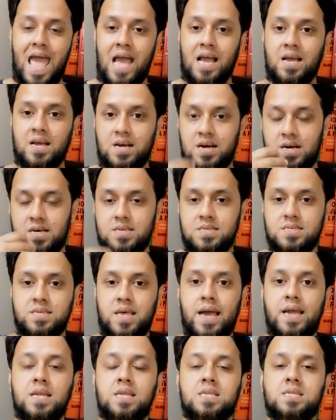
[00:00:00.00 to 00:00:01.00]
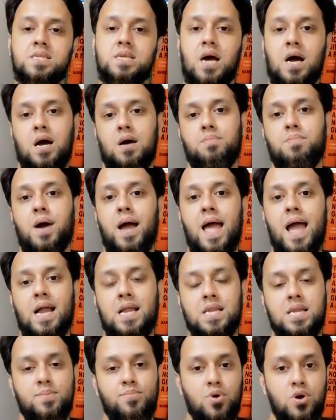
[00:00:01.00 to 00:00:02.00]
এক সাইডটা বা
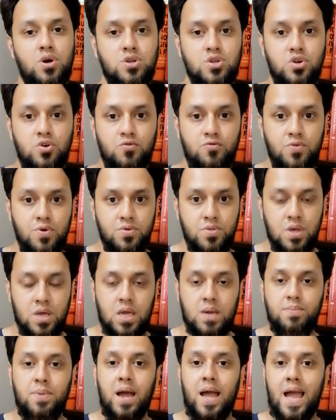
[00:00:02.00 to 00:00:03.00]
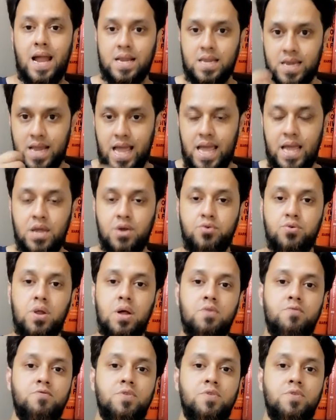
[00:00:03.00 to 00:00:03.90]
একটা পয়েন্ট অফ ভিউ দেখে বা একটা অ্যাঙ্গুলার